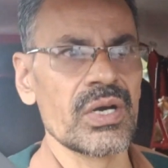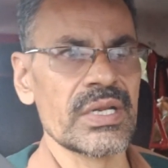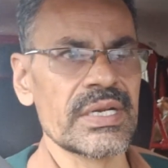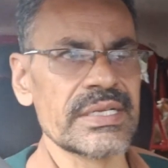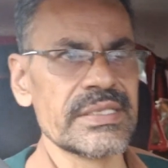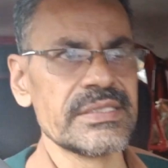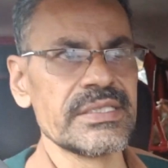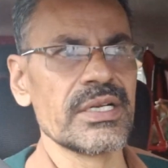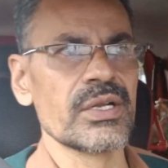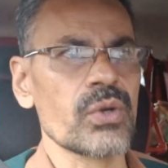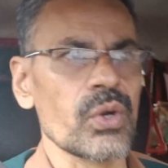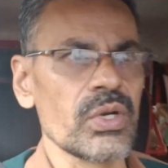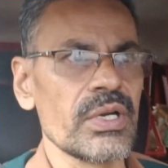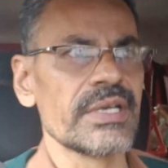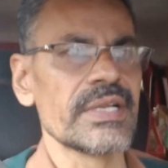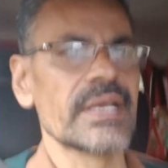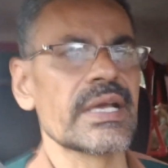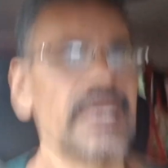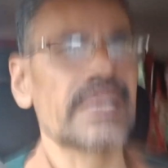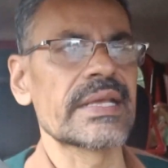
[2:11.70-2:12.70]
रिजिड
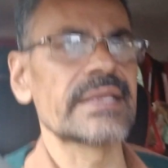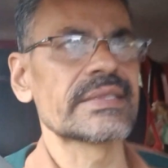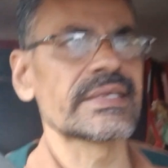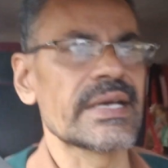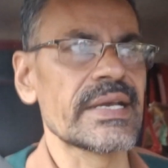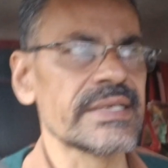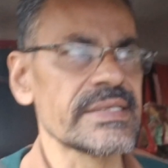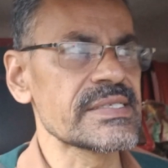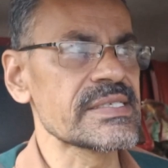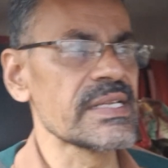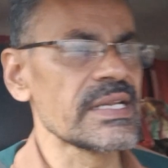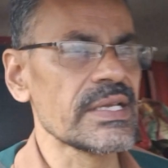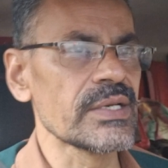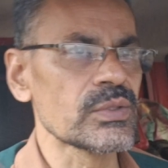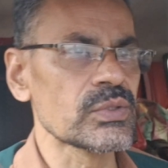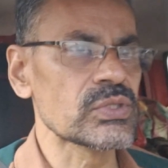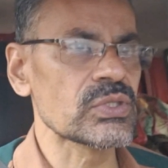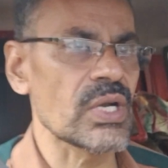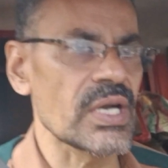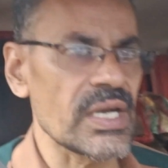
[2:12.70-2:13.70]
क्वालिटी का रहता है इसीलिए
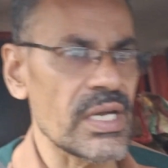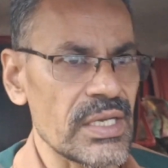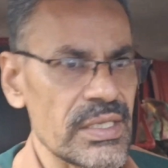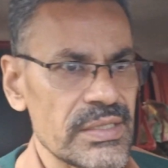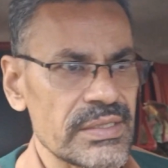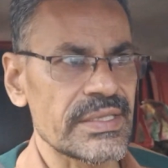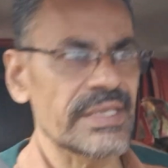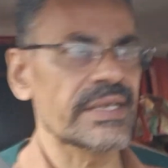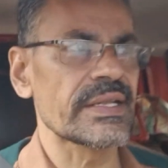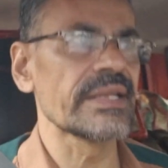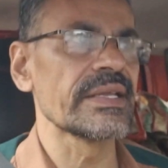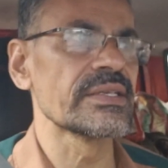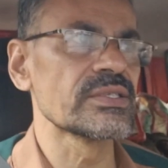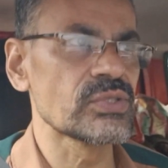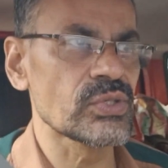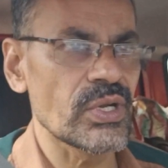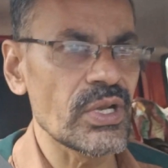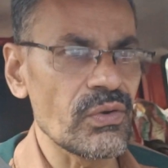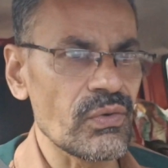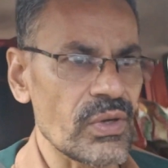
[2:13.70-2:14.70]
उसका थिकनेस
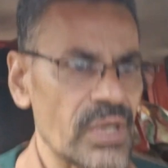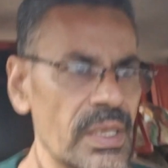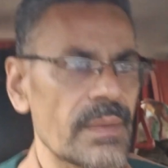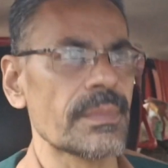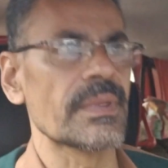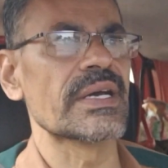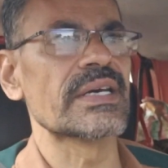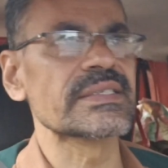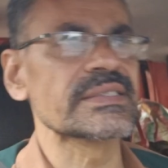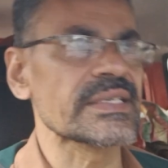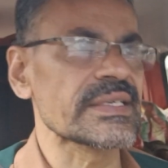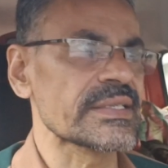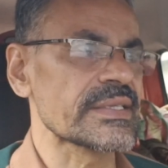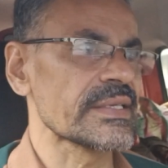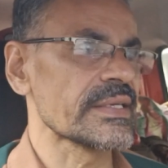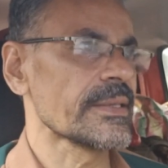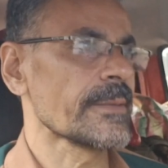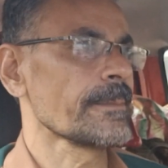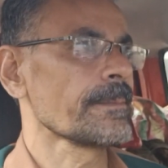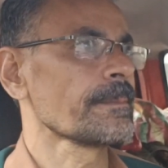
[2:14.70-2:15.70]
जो है वो कम कर
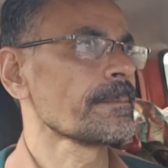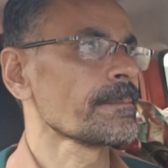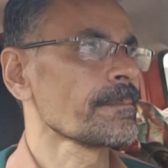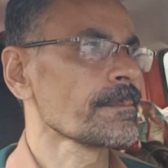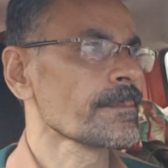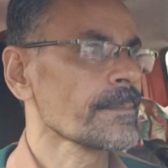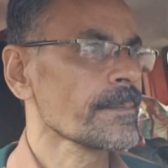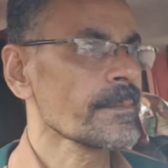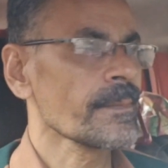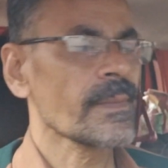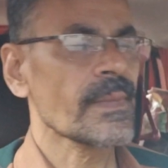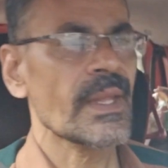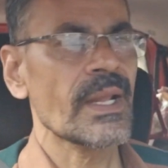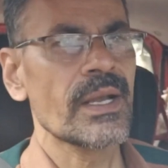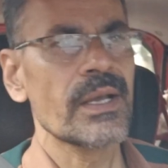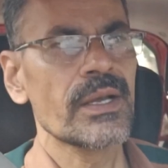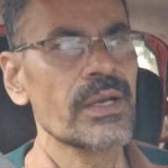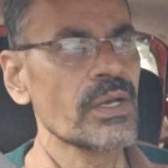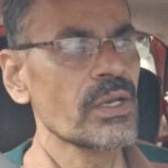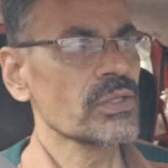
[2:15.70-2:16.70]
सकते
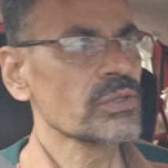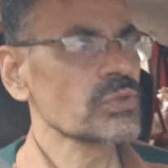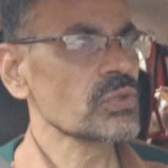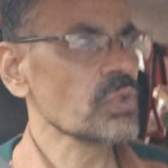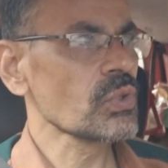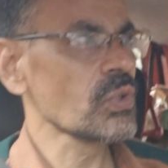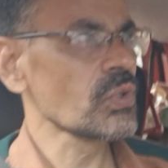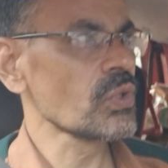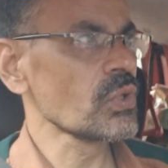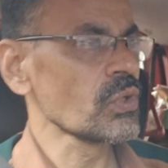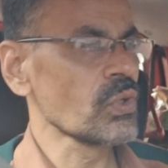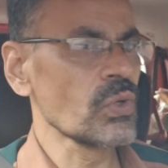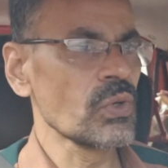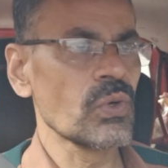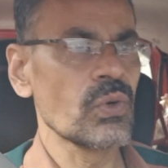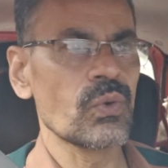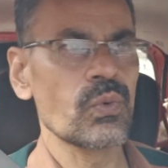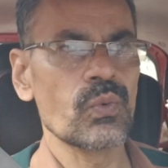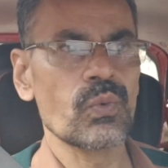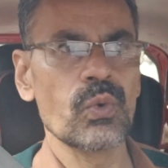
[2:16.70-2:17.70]
हैं तो
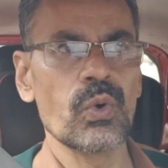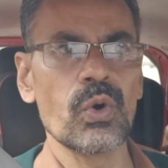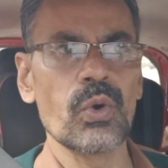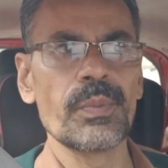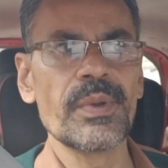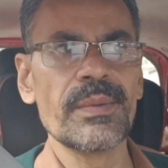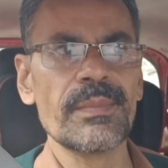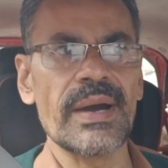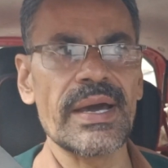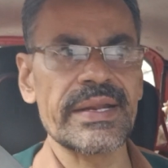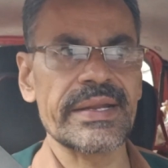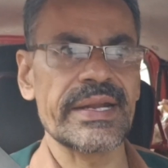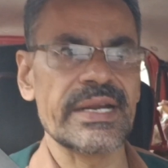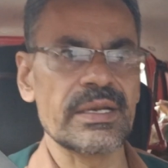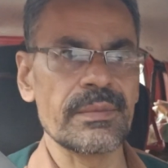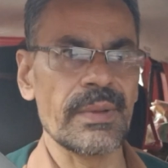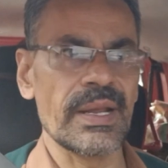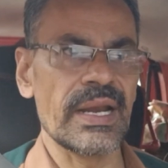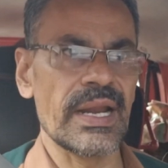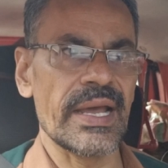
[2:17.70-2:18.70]
वो भी
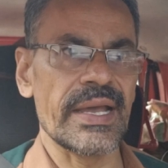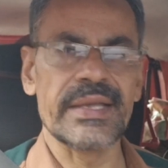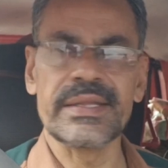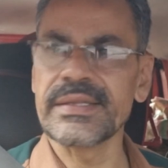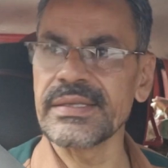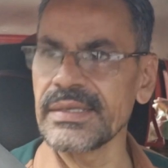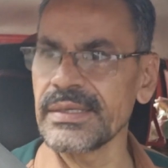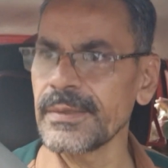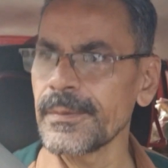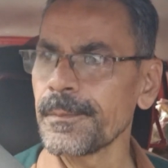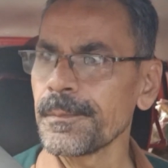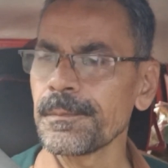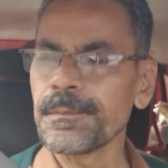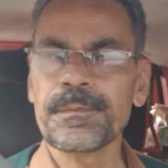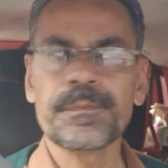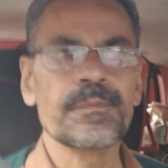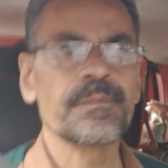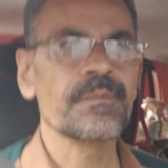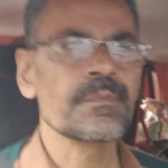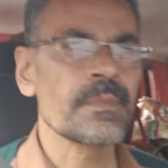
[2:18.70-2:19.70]
मार्केट में लाए थे
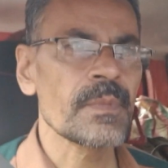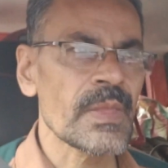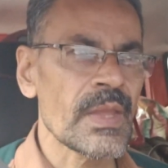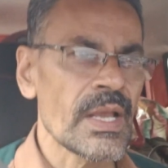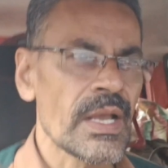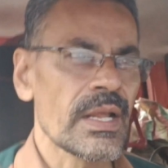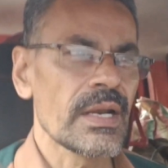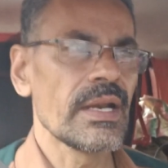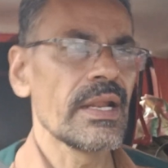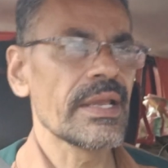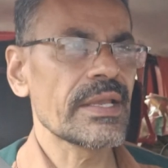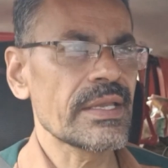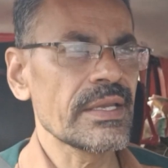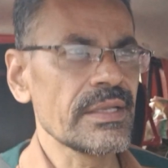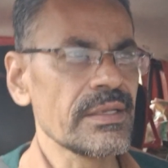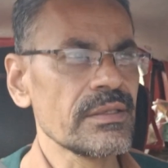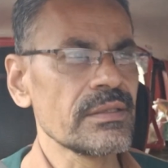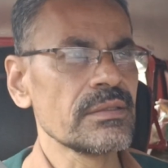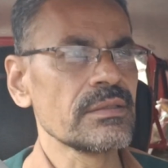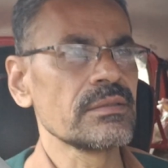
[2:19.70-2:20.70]

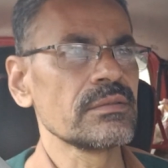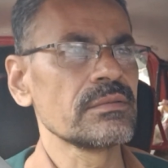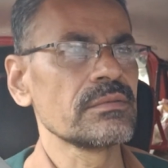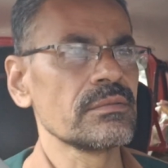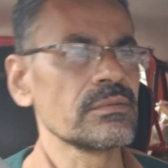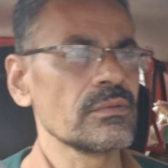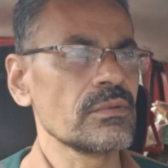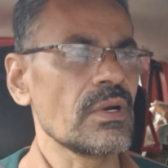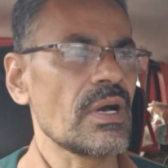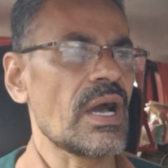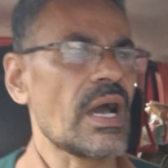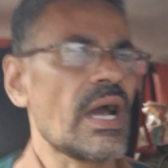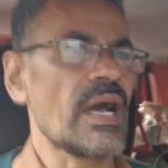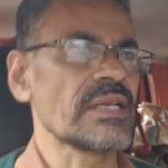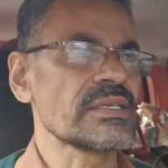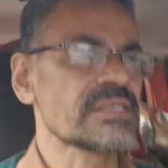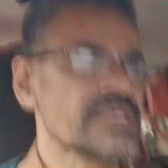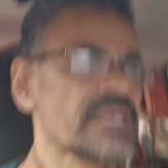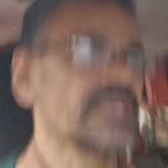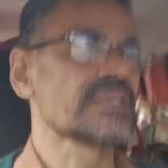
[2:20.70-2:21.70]
लेकिन
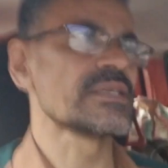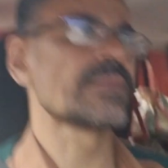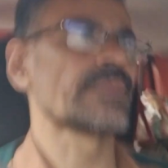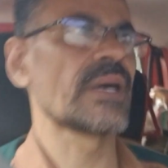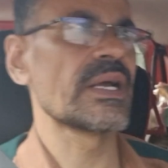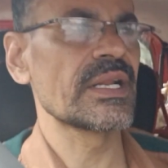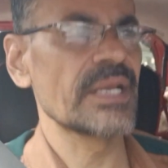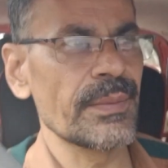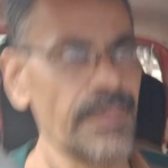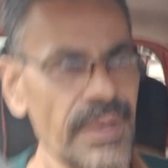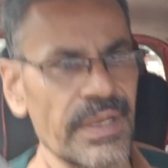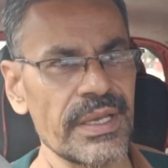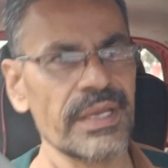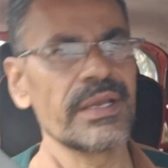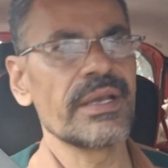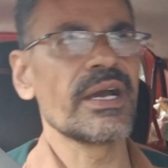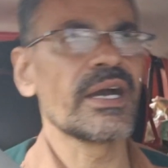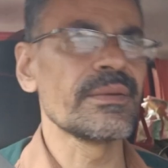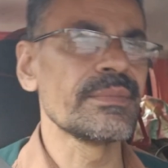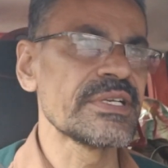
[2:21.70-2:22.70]
आज के ज़माने
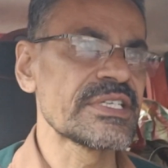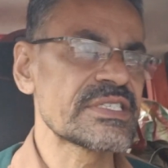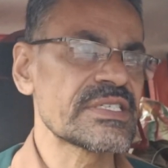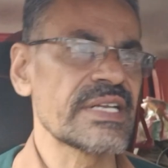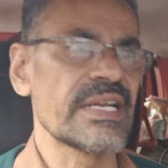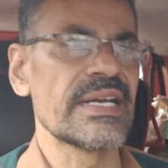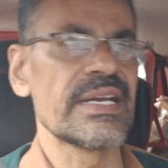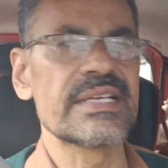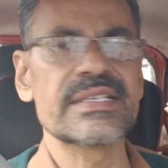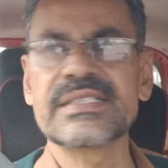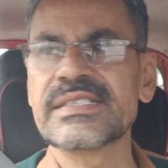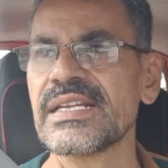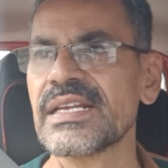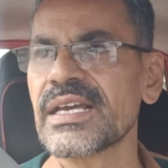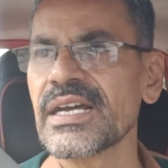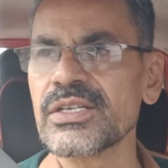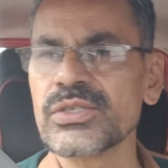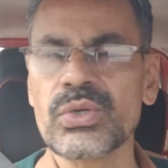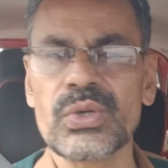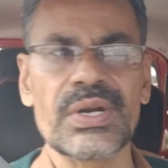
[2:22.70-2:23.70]
में अभी स्टेनलेस स्टील
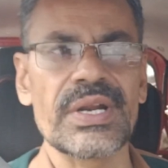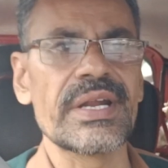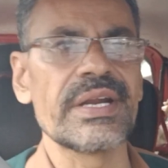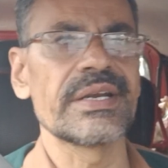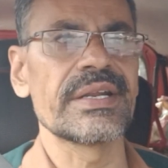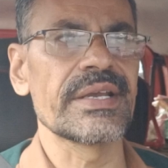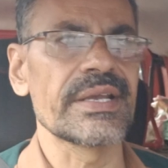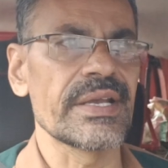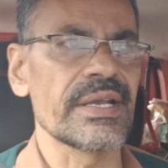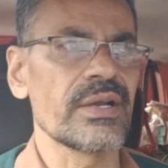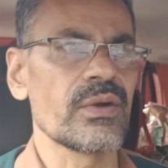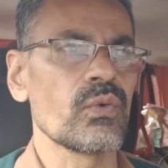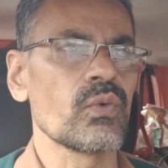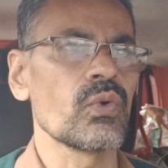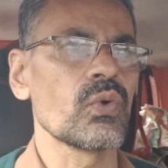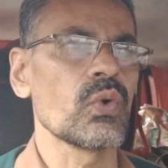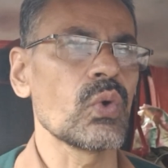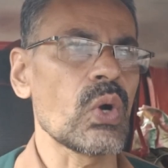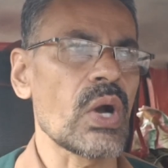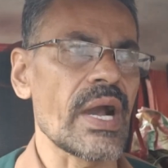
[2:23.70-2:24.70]
का जो रेट है
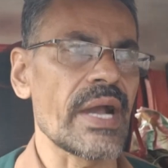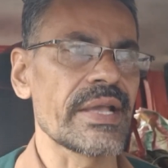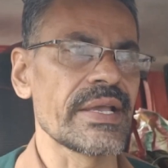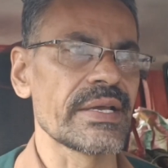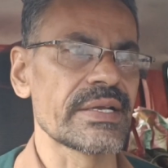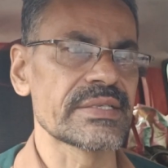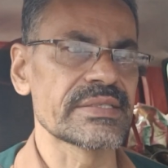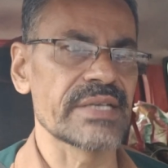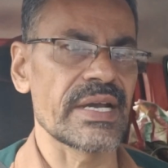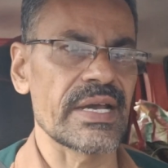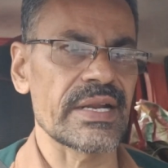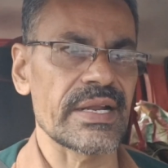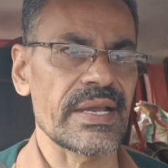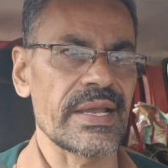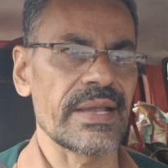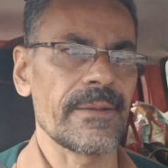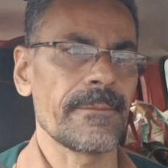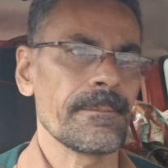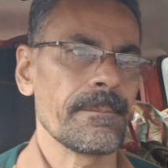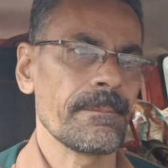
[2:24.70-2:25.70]
वो हायर जा रहा
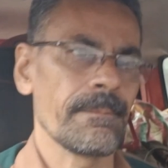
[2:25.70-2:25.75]
है